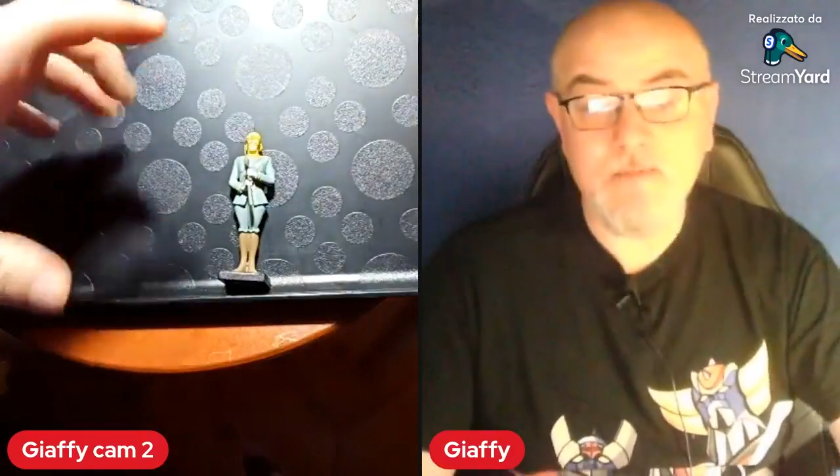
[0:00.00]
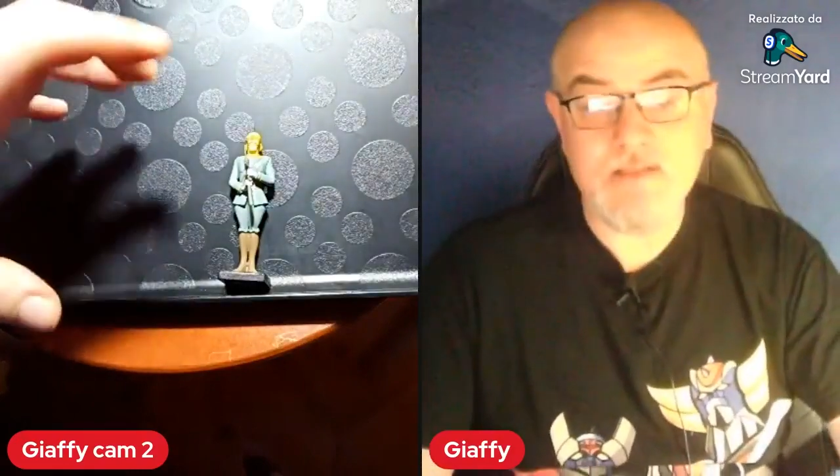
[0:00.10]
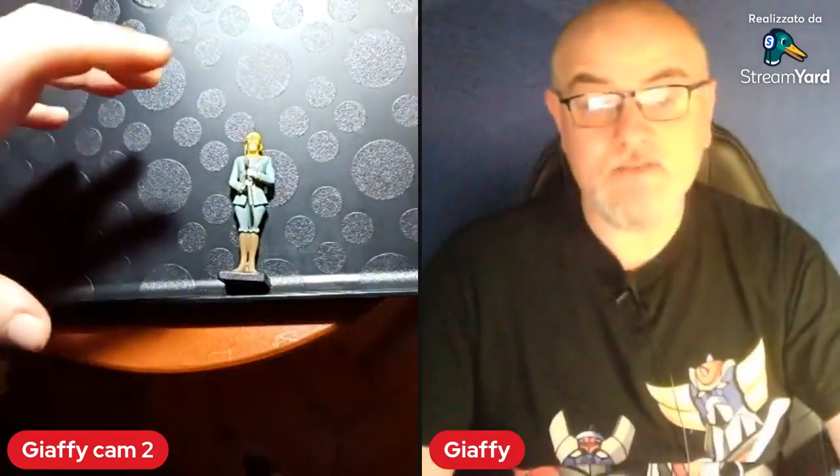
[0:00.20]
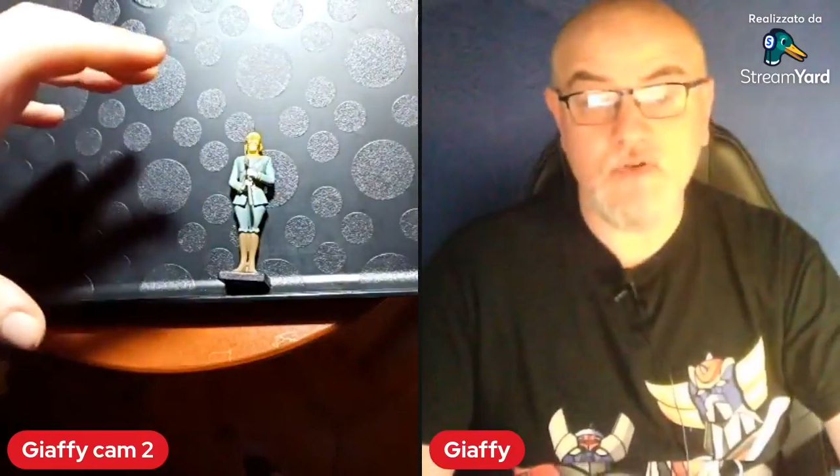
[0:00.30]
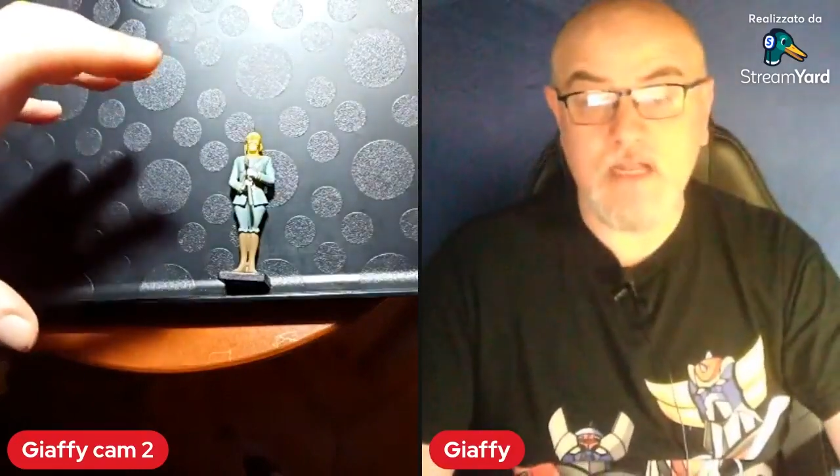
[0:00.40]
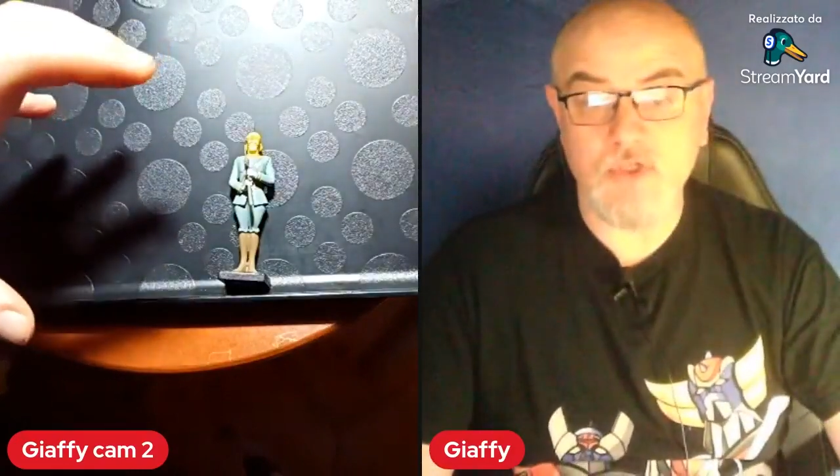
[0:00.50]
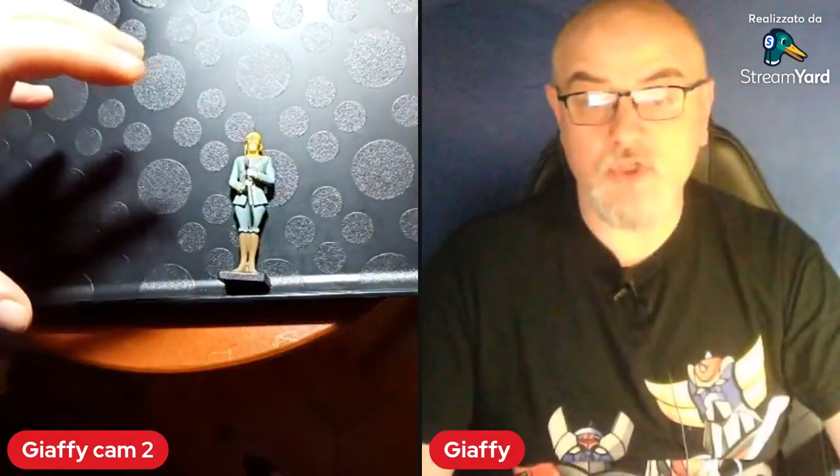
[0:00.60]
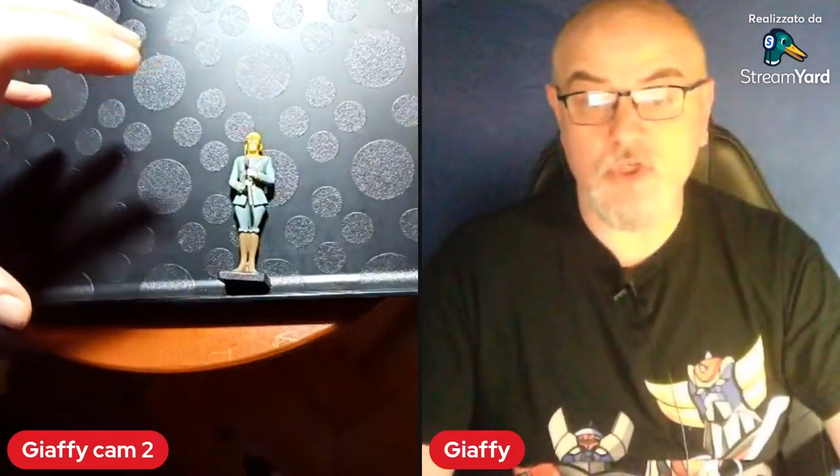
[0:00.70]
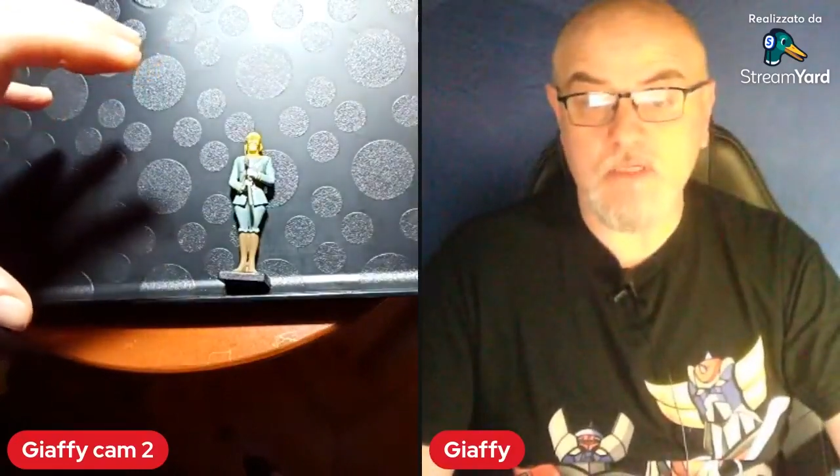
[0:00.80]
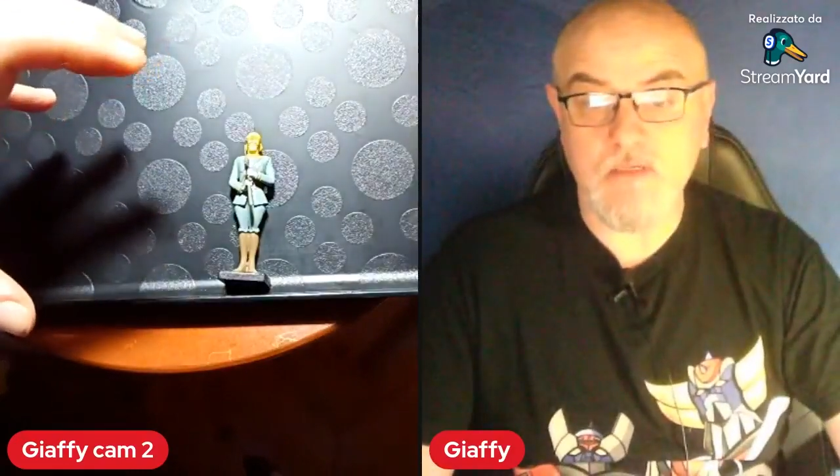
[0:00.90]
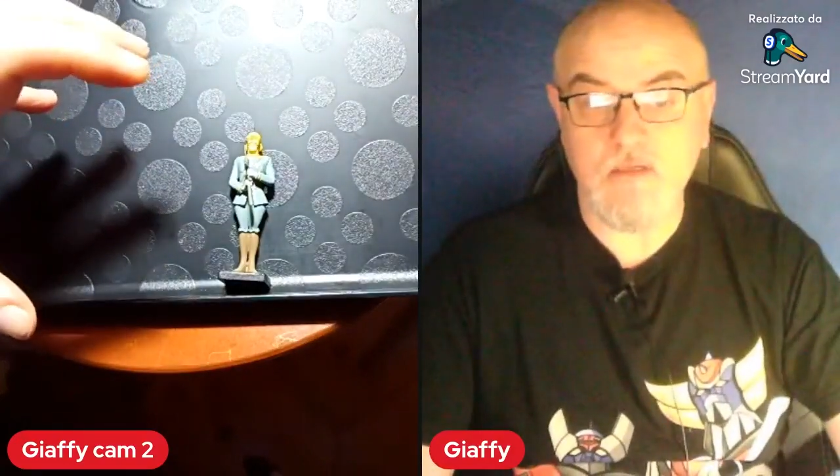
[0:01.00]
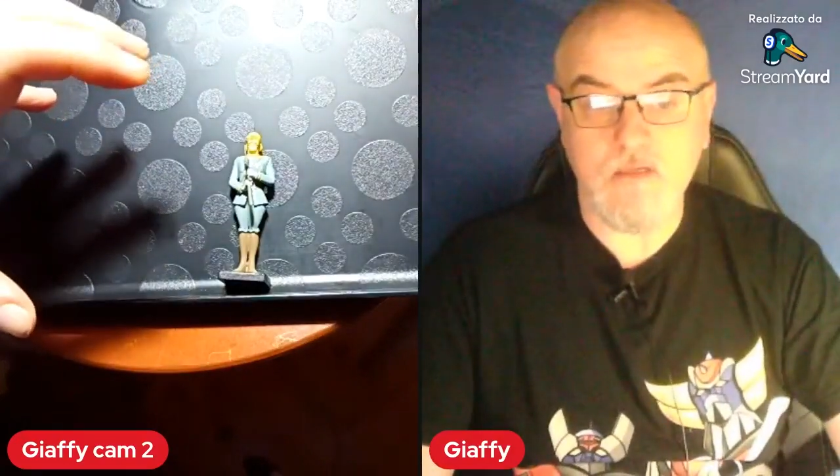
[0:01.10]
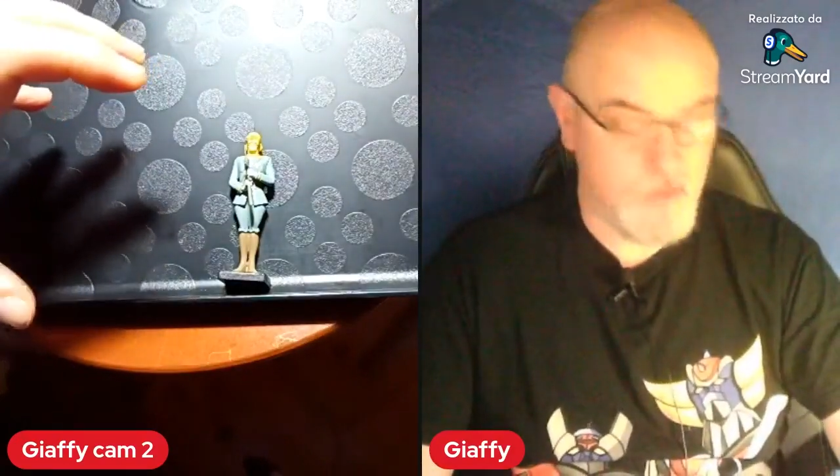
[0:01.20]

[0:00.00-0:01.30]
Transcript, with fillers: personaggi eh,